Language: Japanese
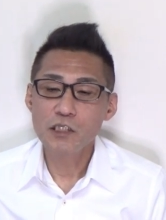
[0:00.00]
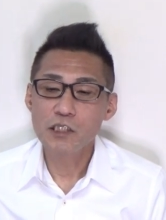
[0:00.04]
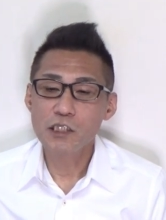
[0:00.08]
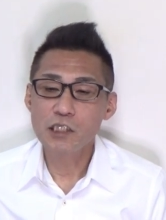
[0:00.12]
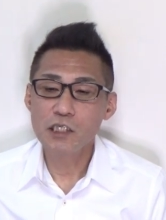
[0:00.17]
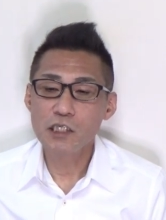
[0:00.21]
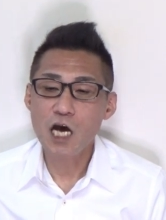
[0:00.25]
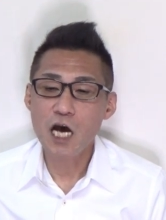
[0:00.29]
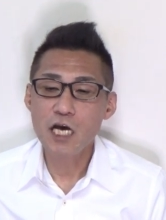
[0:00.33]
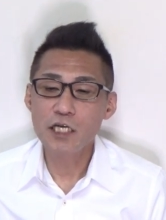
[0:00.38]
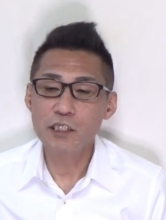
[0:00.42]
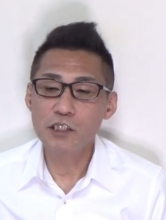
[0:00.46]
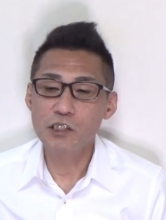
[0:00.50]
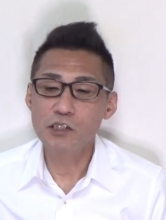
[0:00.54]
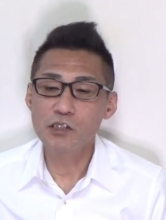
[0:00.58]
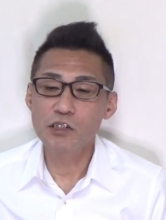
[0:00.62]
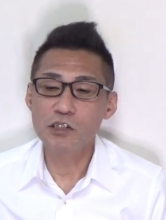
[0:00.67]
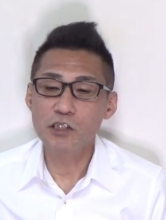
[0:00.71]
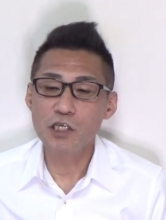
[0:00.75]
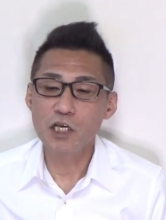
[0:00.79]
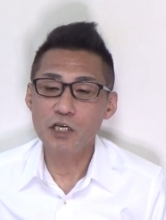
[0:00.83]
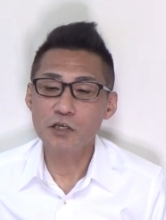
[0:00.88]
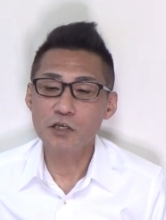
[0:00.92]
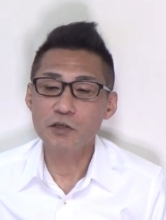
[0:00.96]
使い
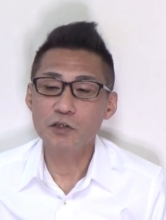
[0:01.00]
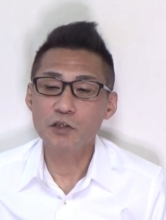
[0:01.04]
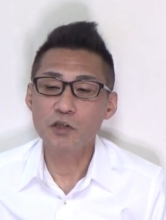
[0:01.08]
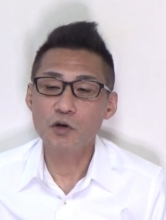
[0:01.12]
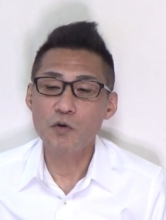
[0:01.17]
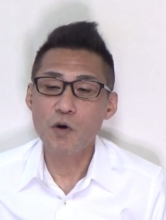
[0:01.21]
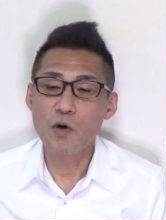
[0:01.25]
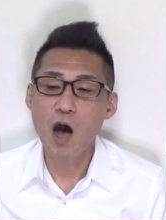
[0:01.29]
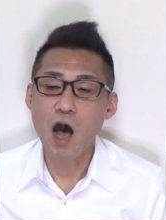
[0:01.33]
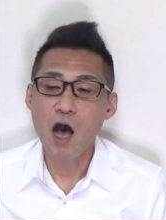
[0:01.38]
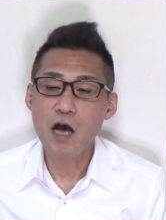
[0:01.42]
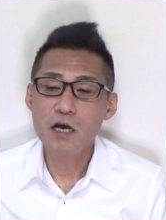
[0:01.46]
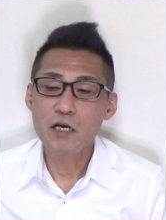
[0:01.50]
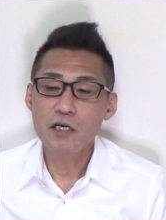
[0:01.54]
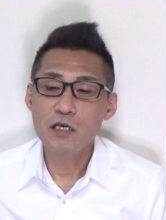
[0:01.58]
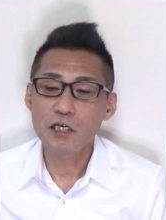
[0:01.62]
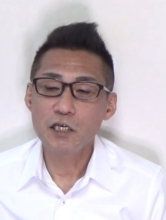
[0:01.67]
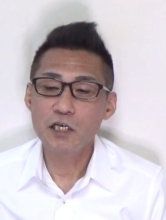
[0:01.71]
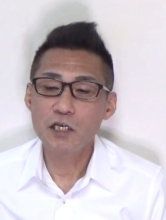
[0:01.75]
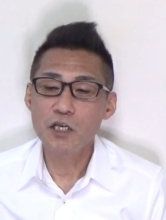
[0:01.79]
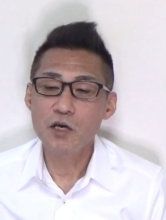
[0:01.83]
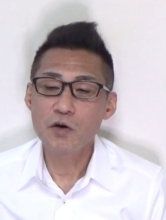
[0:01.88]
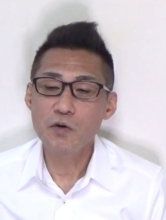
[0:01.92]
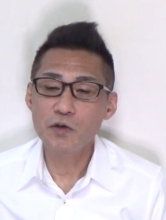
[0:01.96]
続ける人は、
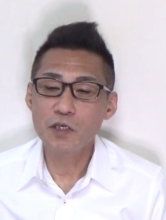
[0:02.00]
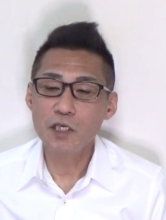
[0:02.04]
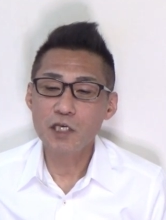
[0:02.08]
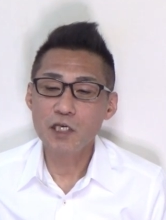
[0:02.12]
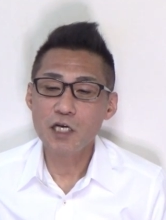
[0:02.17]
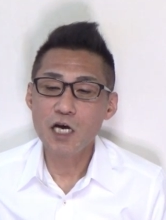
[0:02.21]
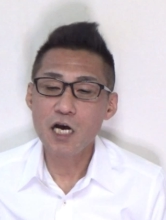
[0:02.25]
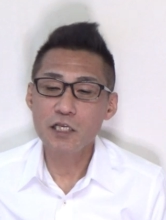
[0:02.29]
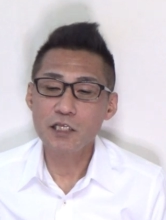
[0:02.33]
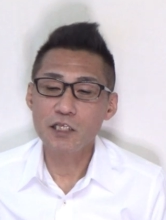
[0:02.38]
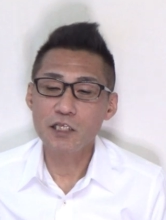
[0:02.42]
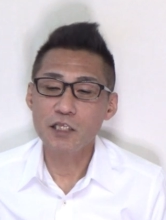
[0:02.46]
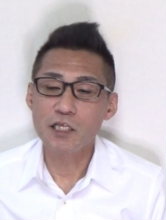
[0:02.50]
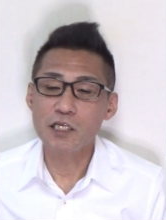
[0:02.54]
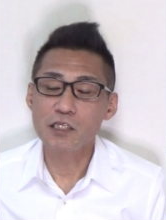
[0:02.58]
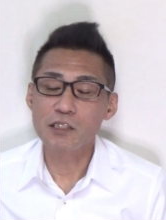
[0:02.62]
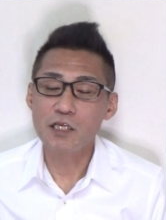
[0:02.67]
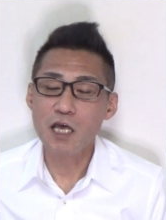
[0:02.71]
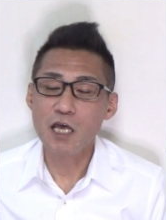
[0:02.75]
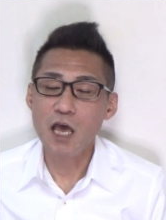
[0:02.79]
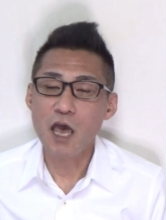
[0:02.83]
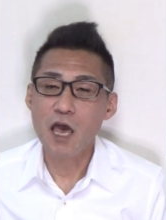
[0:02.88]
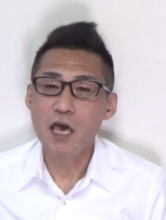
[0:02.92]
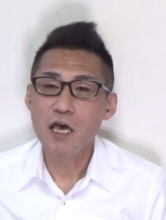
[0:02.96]
医療機関にで
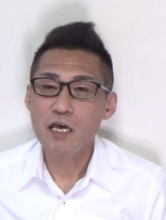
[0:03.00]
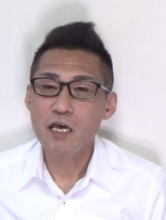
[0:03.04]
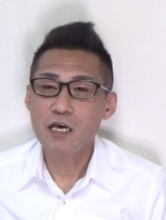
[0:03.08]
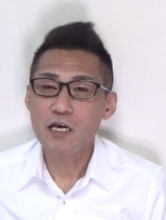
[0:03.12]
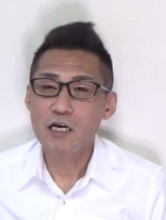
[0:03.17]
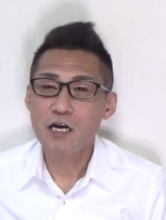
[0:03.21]
すね、